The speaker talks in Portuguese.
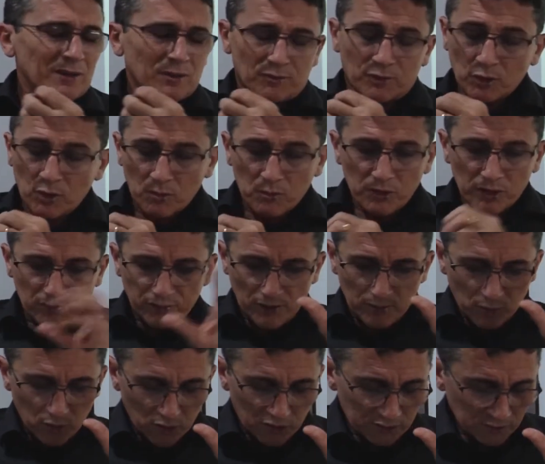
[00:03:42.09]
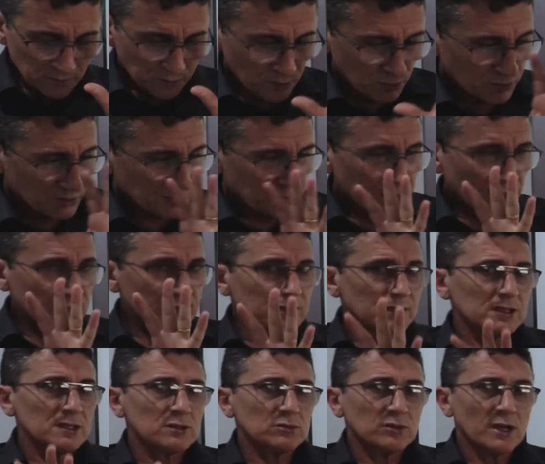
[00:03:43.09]
ficou muito famoso por, pela
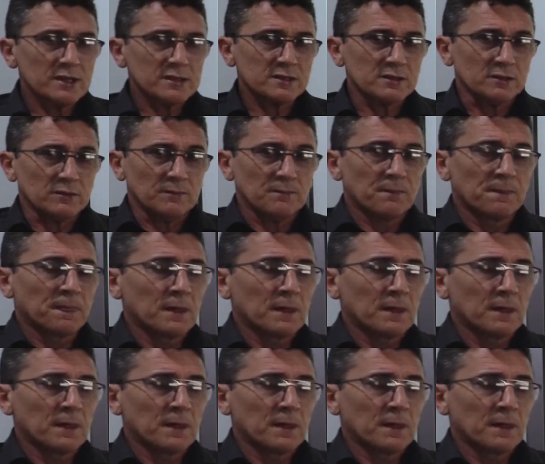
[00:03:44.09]
seguinte situação.